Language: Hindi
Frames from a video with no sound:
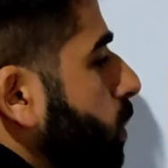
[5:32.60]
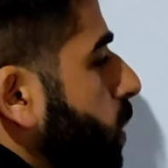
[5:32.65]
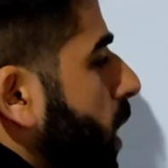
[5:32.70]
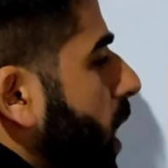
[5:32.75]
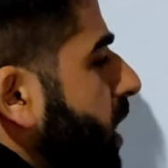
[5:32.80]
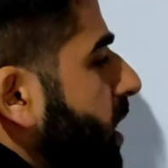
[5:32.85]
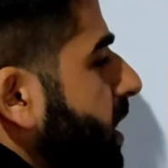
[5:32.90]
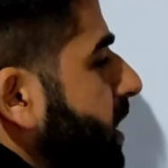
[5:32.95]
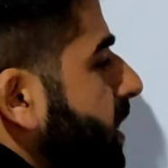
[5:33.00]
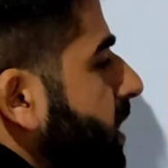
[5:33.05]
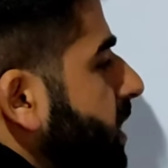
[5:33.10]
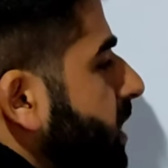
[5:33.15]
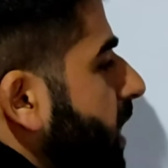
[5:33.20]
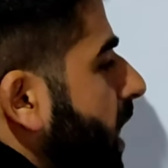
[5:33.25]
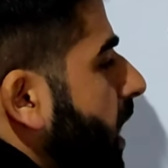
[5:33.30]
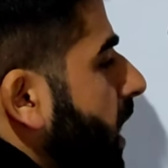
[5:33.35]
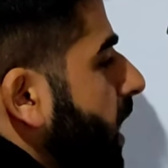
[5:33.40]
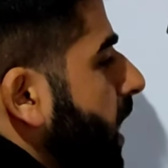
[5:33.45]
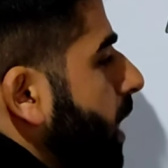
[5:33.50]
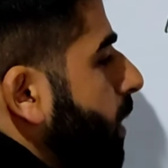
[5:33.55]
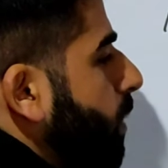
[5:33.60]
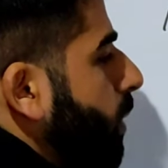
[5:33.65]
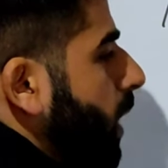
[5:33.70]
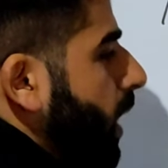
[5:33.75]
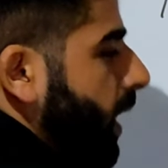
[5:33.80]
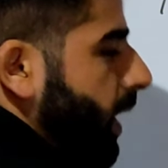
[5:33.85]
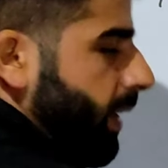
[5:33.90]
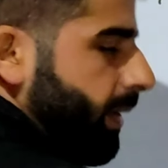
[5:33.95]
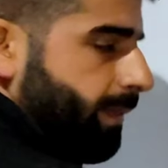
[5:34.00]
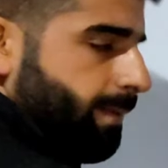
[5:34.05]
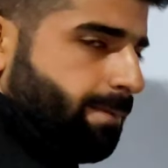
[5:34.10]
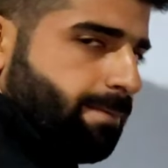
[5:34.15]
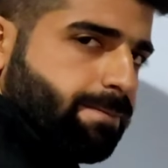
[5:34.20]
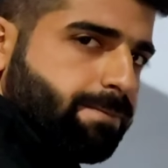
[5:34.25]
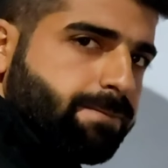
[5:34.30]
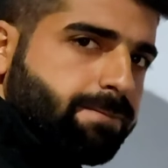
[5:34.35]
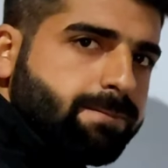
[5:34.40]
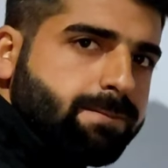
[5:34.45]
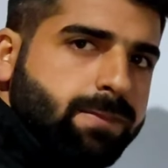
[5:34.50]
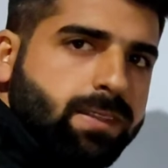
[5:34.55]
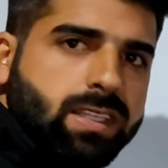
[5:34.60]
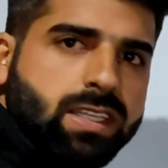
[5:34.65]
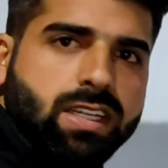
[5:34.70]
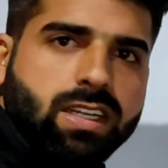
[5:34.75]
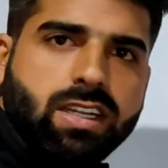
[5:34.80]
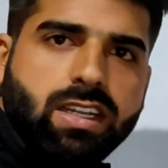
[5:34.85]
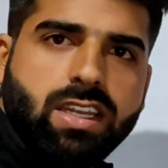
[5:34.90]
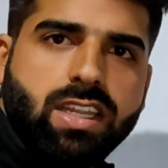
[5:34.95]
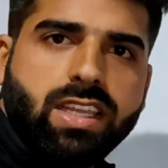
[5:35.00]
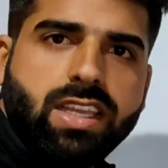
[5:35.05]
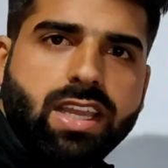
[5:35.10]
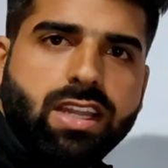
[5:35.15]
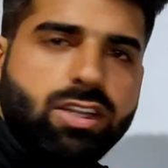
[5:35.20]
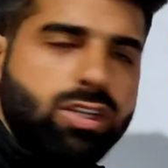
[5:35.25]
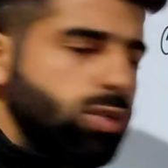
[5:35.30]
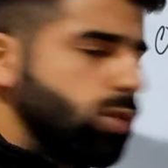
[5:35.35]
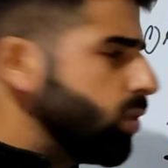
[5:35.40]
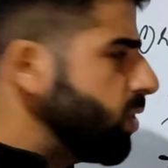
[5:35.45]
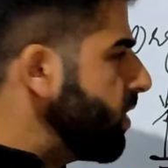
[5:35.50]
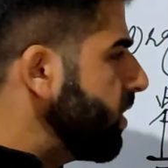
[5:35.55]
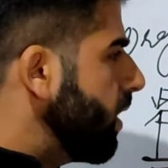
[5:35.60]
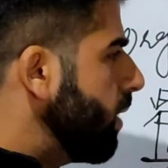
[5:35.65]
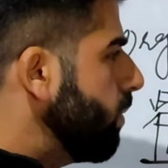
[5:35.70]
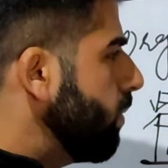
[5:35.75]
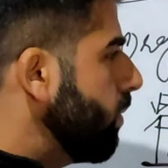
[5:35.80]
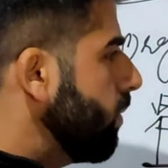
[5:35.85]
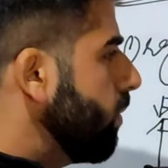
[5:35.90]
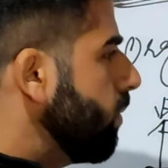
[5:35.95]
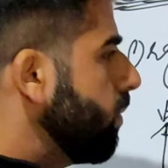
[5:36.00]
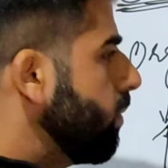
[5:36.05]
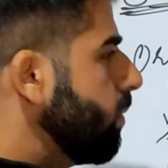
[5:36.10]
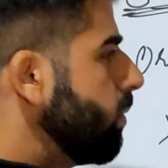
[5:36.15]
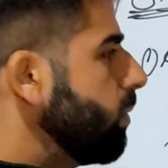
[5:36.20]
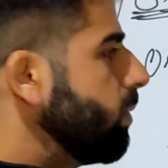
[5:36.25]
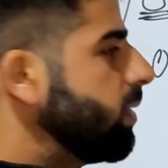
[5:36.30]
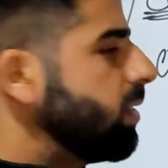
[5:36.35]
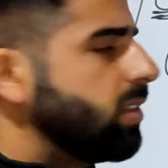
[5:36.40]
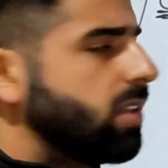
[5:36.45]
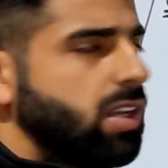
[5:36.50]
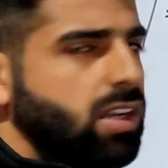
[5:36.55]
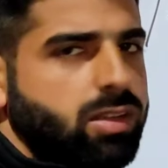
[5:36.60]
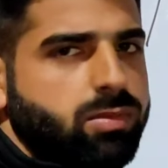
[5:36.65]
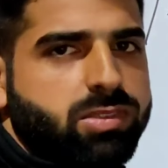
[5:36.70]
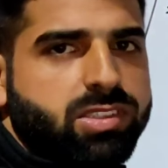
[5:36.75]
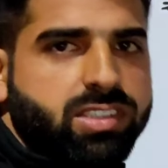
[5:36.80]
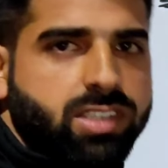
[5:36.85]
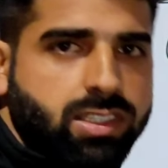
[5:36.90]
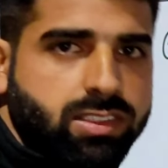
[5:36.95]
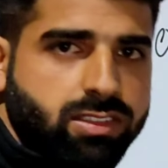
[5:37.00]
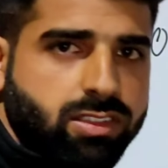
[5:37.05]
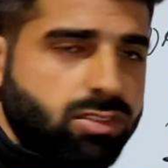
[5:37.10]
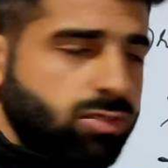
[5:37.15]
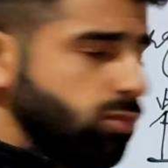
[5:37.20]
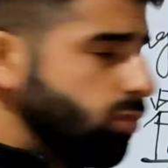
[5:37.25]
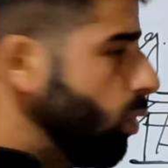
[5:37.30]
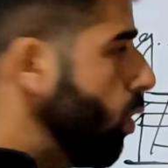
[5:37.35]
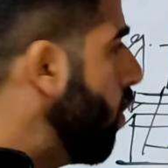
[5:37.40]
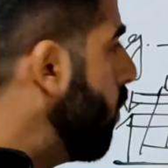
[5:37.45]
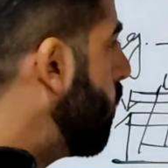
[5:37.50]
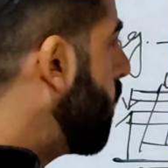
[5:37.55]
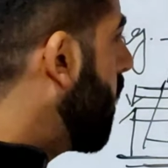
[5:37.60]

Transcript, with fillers: प्रोसेस चल ना पाए ठीक है ड्यू टू सम सर्कमस्टेंसेस वो